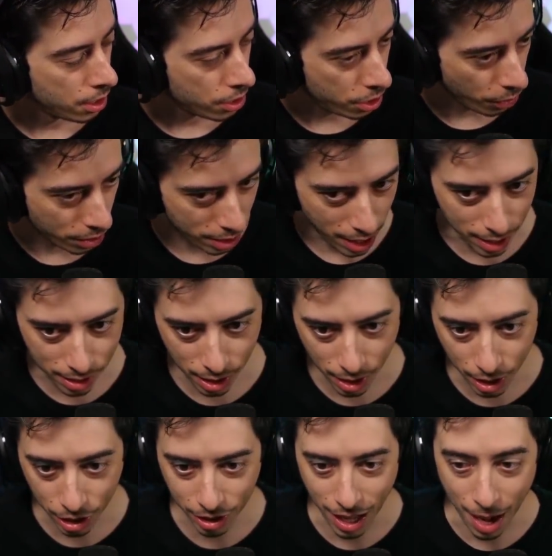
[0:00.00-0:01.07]
Se você é
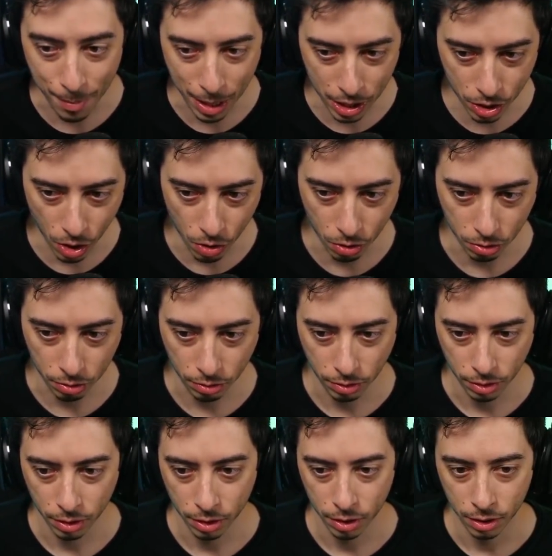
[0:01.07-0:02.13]
assinante da Amazon,
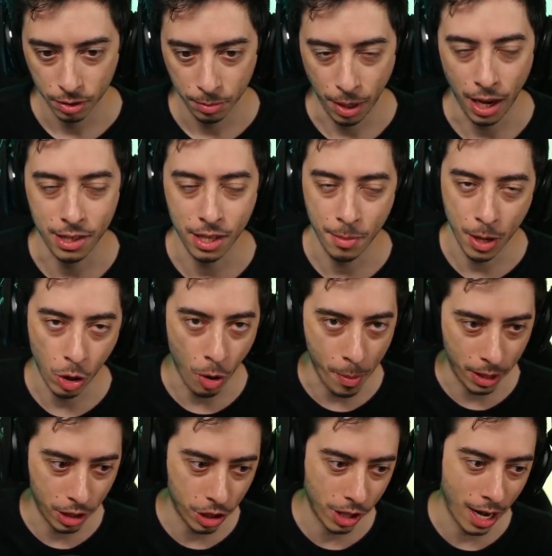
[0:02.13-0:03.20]
para receber
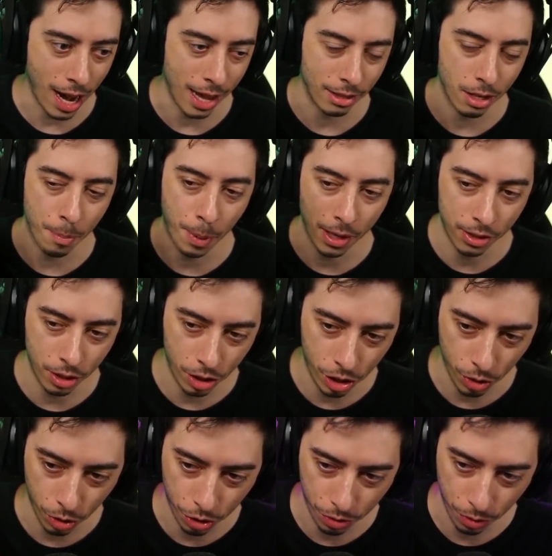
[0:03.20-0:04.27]
encomenda de graça, para assistir os,